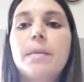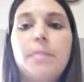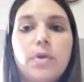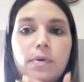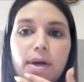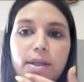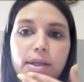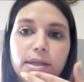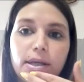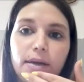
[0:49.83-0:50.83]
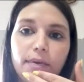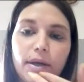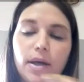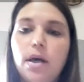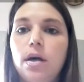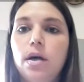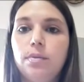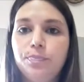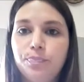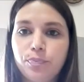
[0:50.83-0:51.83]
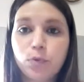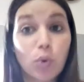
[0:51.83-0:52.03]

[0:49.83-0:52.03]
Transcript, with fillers: mi dovevate scrivere um,